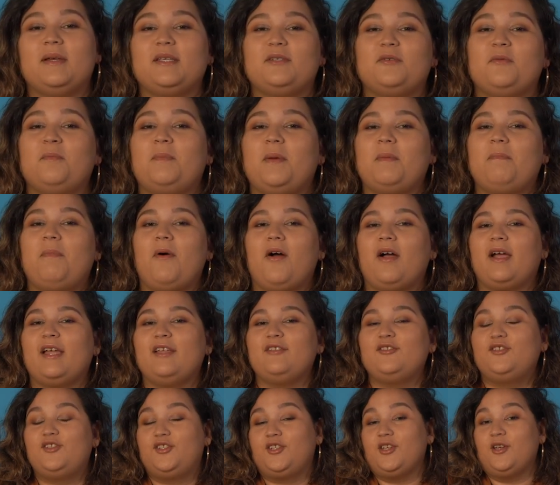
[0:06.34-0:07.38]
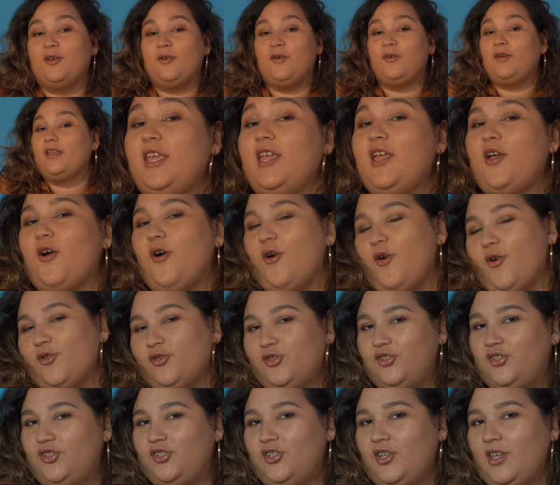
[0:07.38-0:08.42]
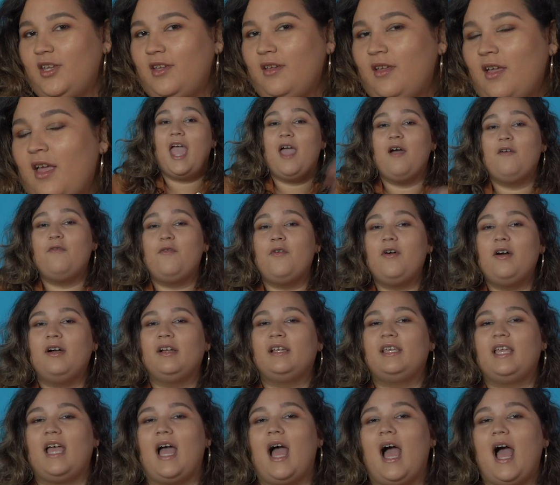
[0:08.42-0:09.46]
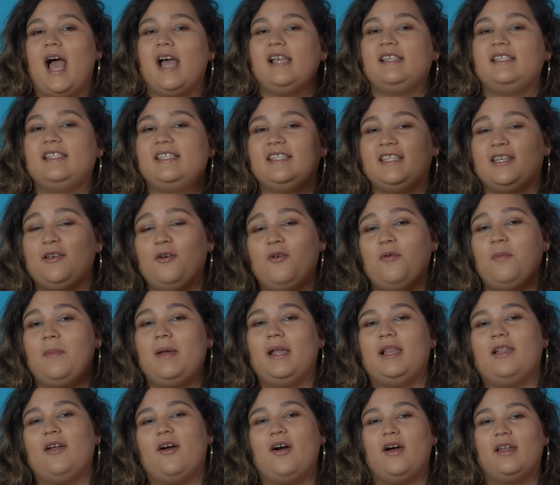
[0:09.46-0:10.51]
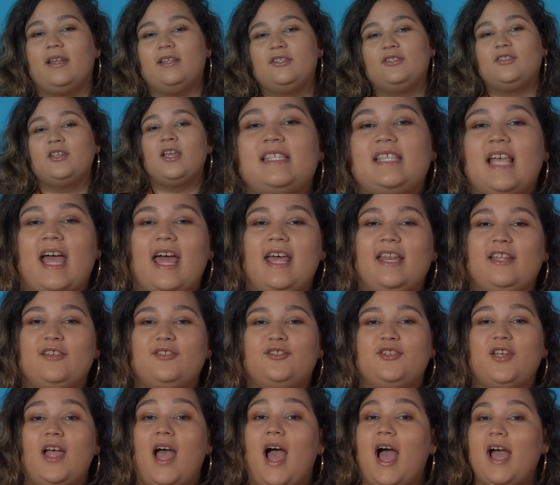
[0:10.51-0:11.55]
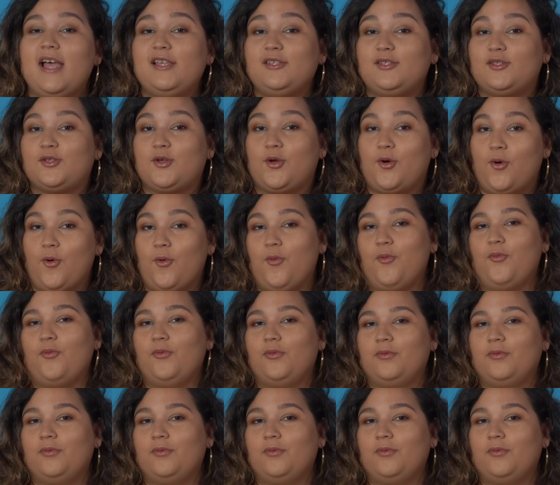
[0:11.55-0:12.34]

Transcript: mais um Pipoca and Chill e hoje eu vou ranquear as cinco melhores séries de high school.